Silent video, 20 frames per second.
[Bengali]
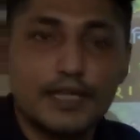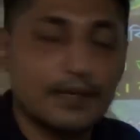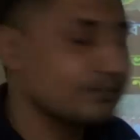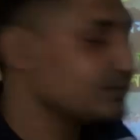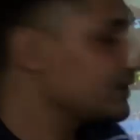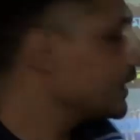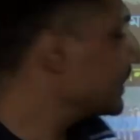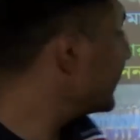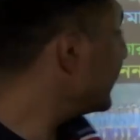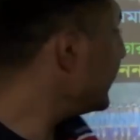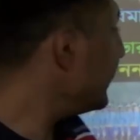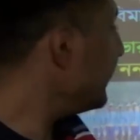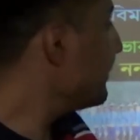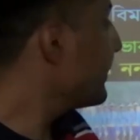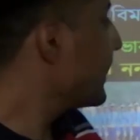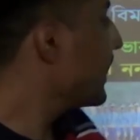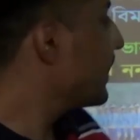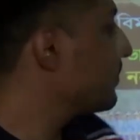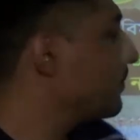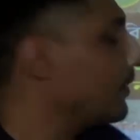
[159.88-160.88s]
নামটা কি
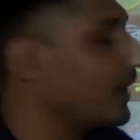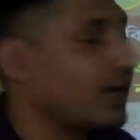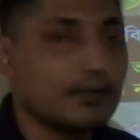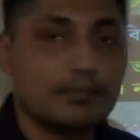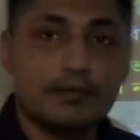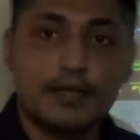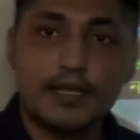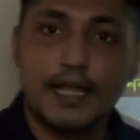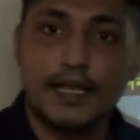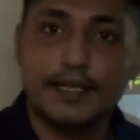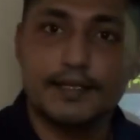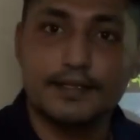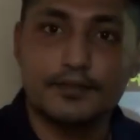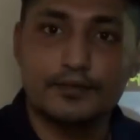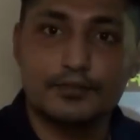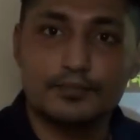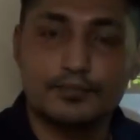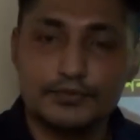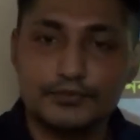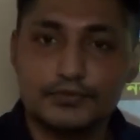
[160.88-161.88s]
ভারবাল আইকিউ
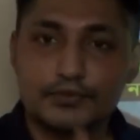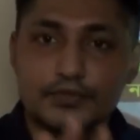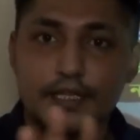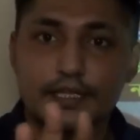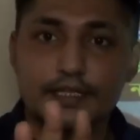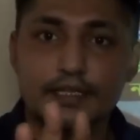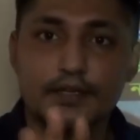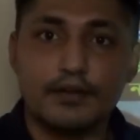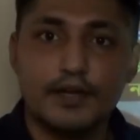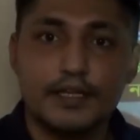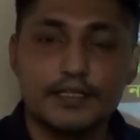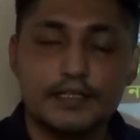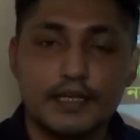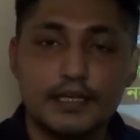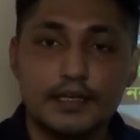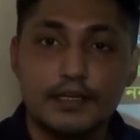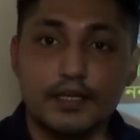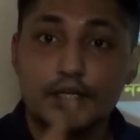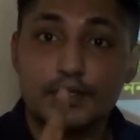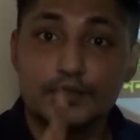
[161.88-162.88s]
প্রশ্ন থাকে কয়টা
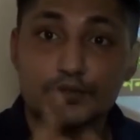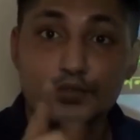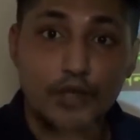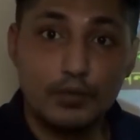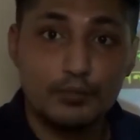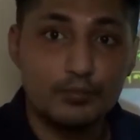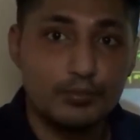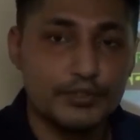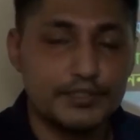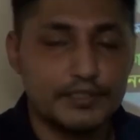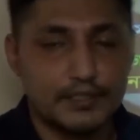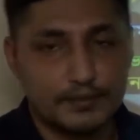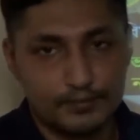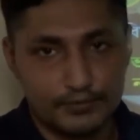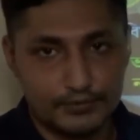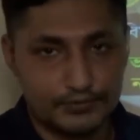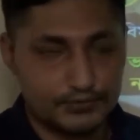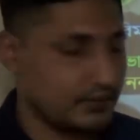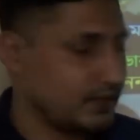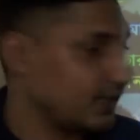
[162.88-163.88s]
নব্বইটা
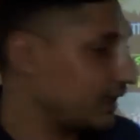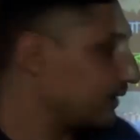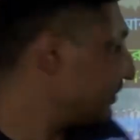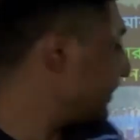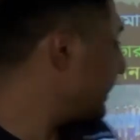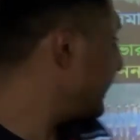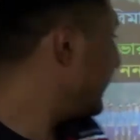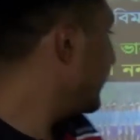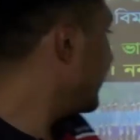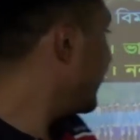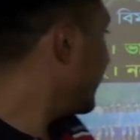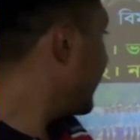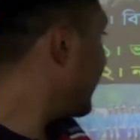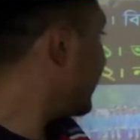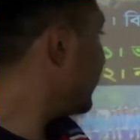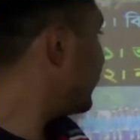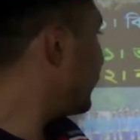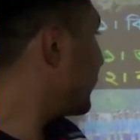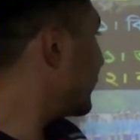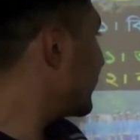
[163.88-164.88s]
প্রশ্ন থাকে
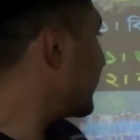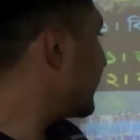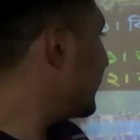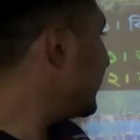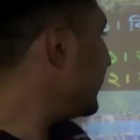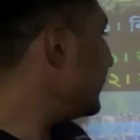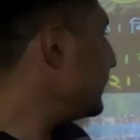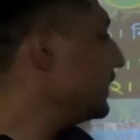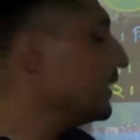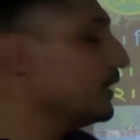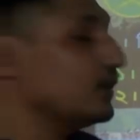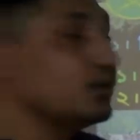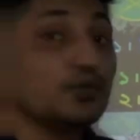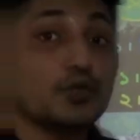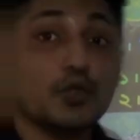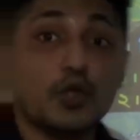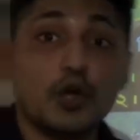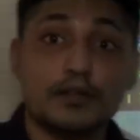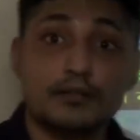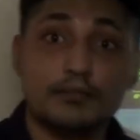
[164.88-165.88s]
এরপরে কি
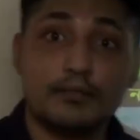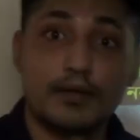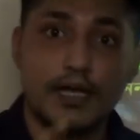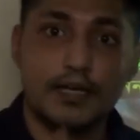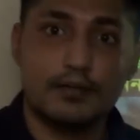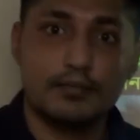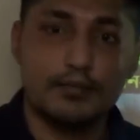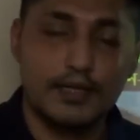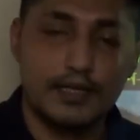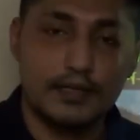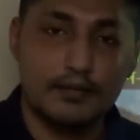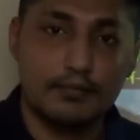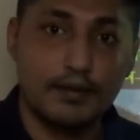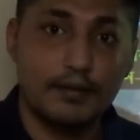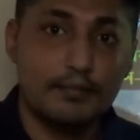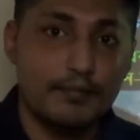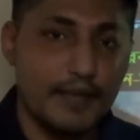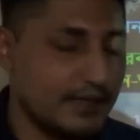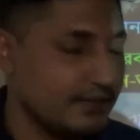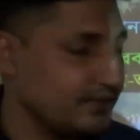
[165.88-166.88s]
নন ভারবাল বা
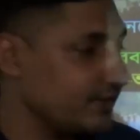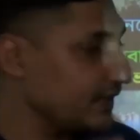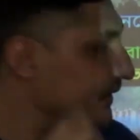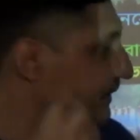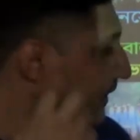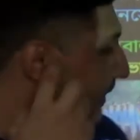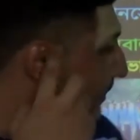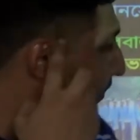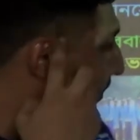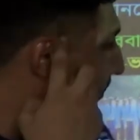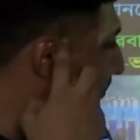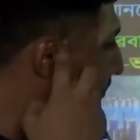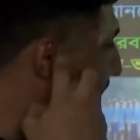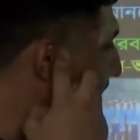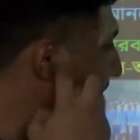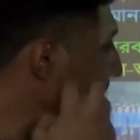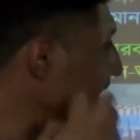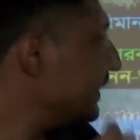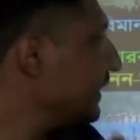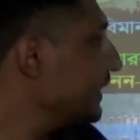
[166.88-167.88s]
ম্যাট্রিক্স আমরা
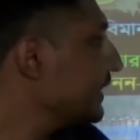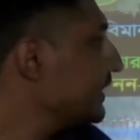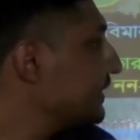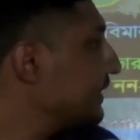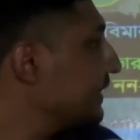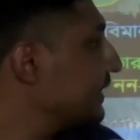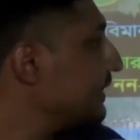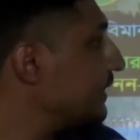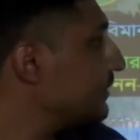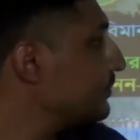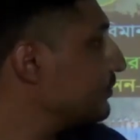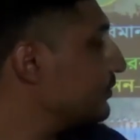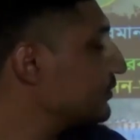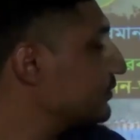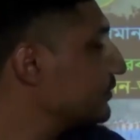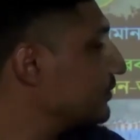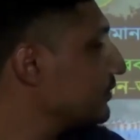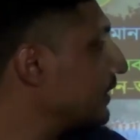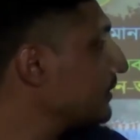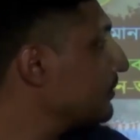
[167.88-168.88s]
বলি সেটা
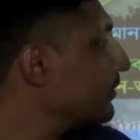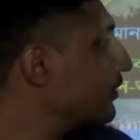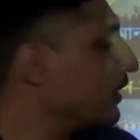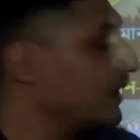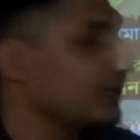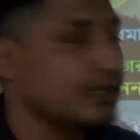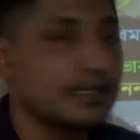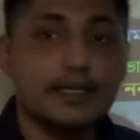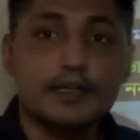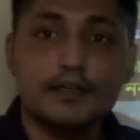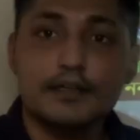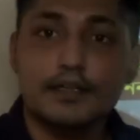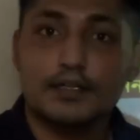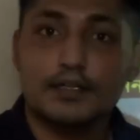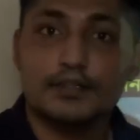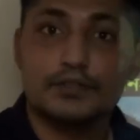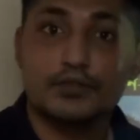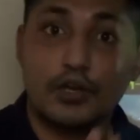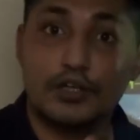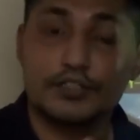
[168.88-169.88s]
প্রশ্ন থাকবে কয়টা
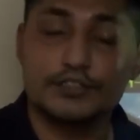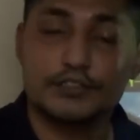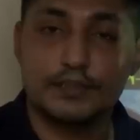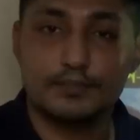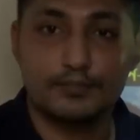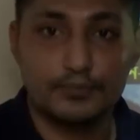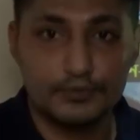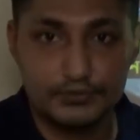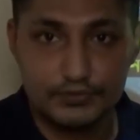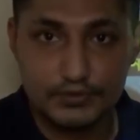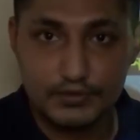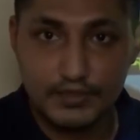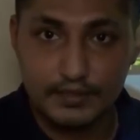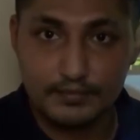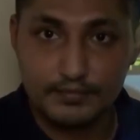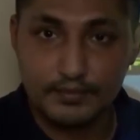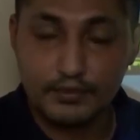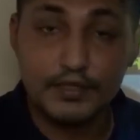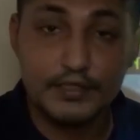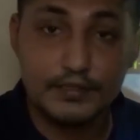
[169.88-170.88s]
দশটা প্রশ্ন
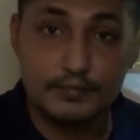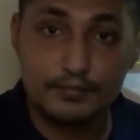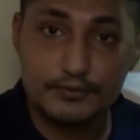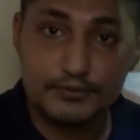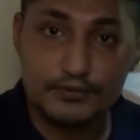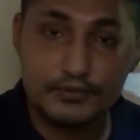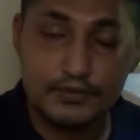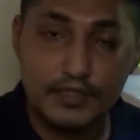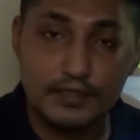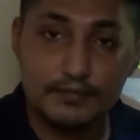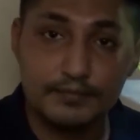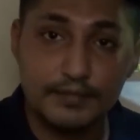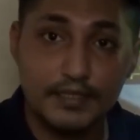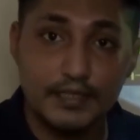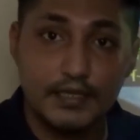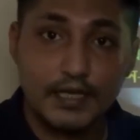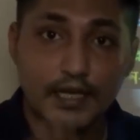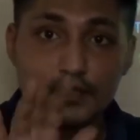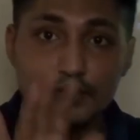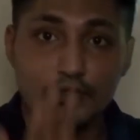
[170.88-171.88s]
থাকবে কয়টা প্রশ্ন থাকবে
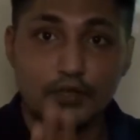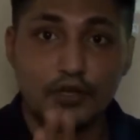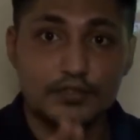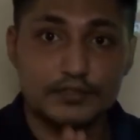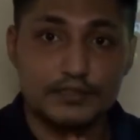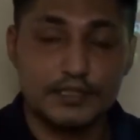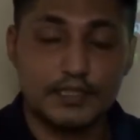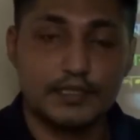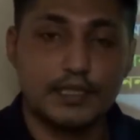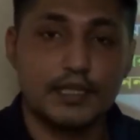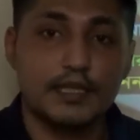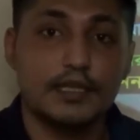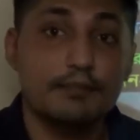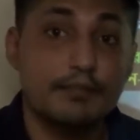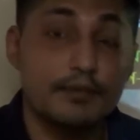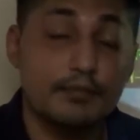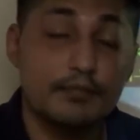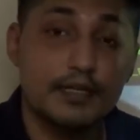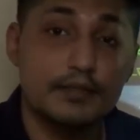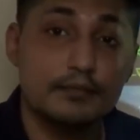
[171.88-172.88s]
দশটা তাহলে
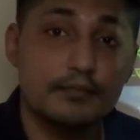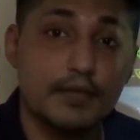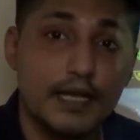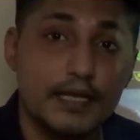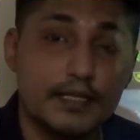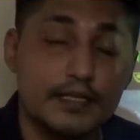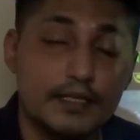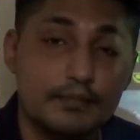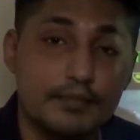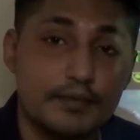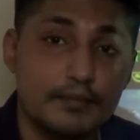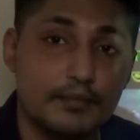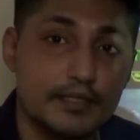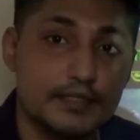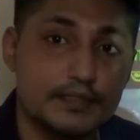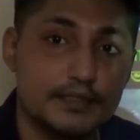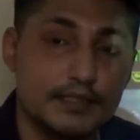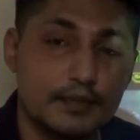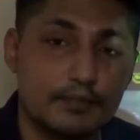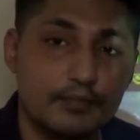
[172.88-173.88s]
বিমান বাহিনীর বিমান
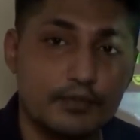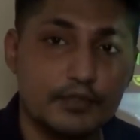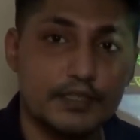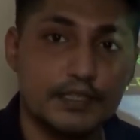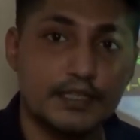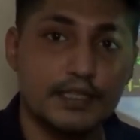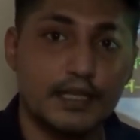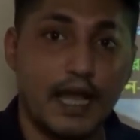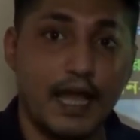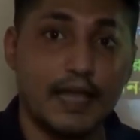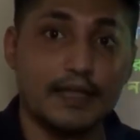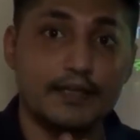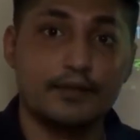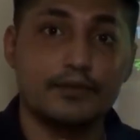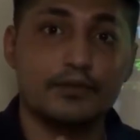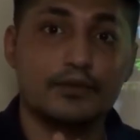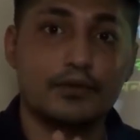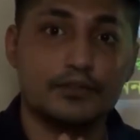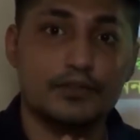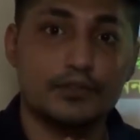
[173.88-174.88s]
সেনা পদের
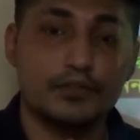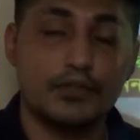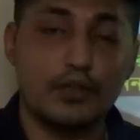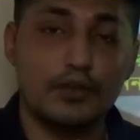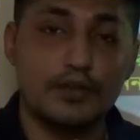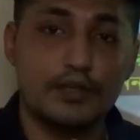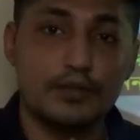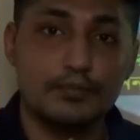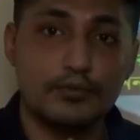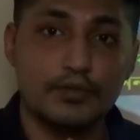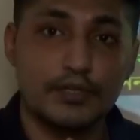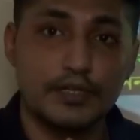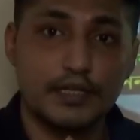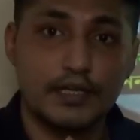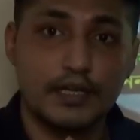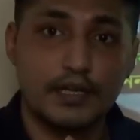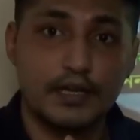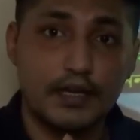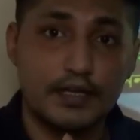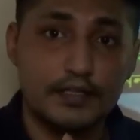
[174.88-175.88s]
আইকিউ কত ধরনের
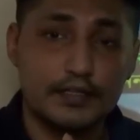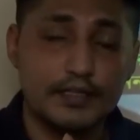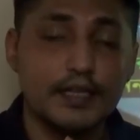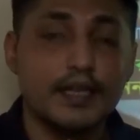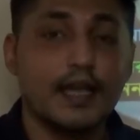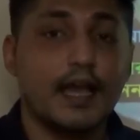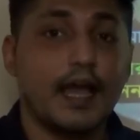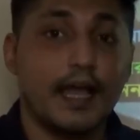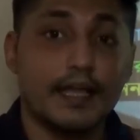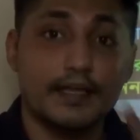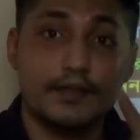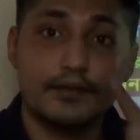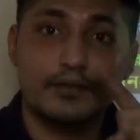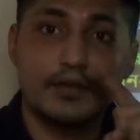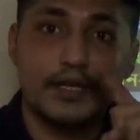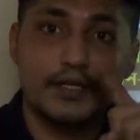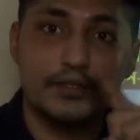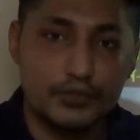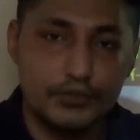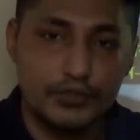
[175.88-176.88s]
পরীক্ষা হয় আইকিউ
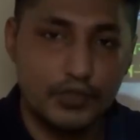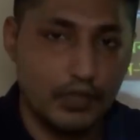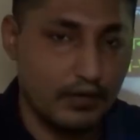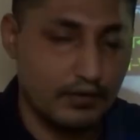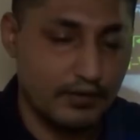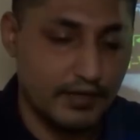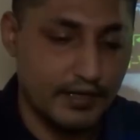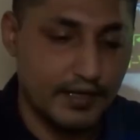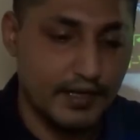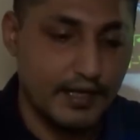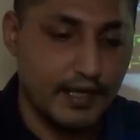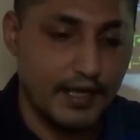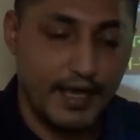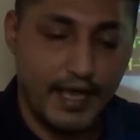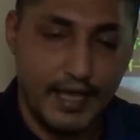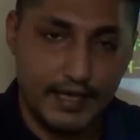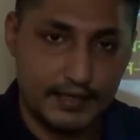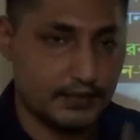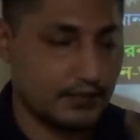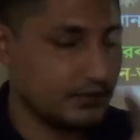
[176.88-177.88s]
হয় দুই ধরনের
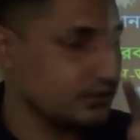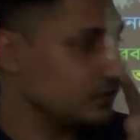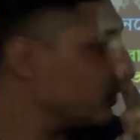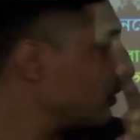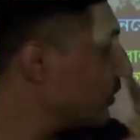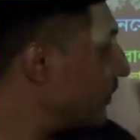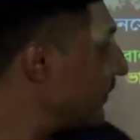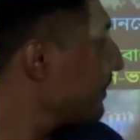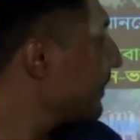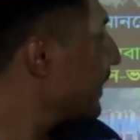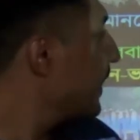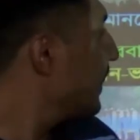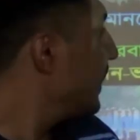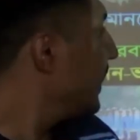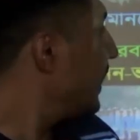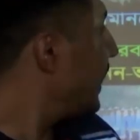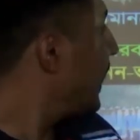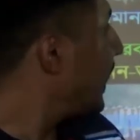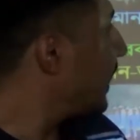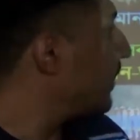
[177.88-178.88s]
একটা হচ্ছে
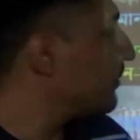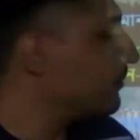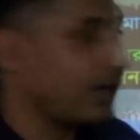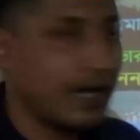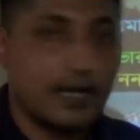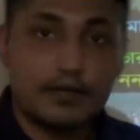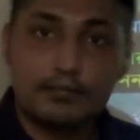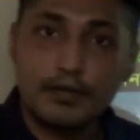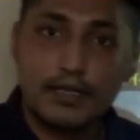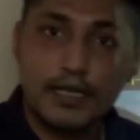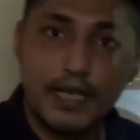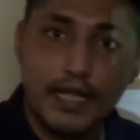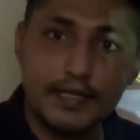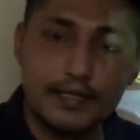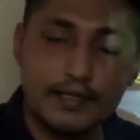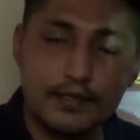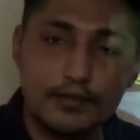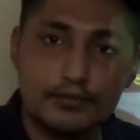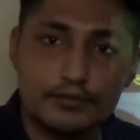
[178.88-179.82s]
ভার্বাল আইকিউ